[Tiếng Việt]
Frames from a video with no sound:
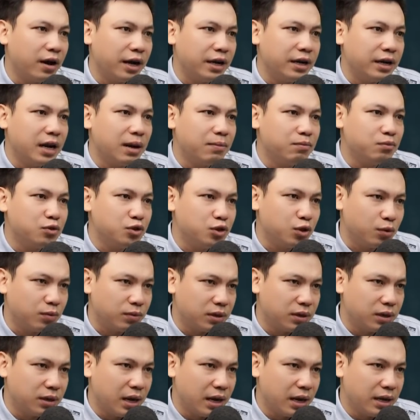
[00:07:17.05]
đau hơn
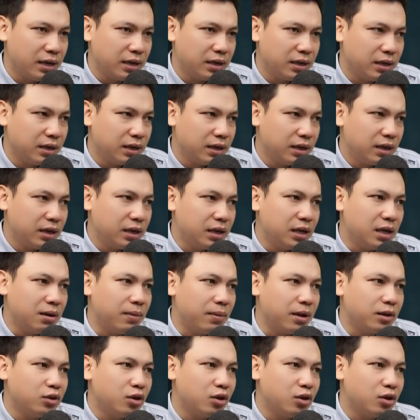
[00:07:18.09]
cả lúc chưa uống thuốc.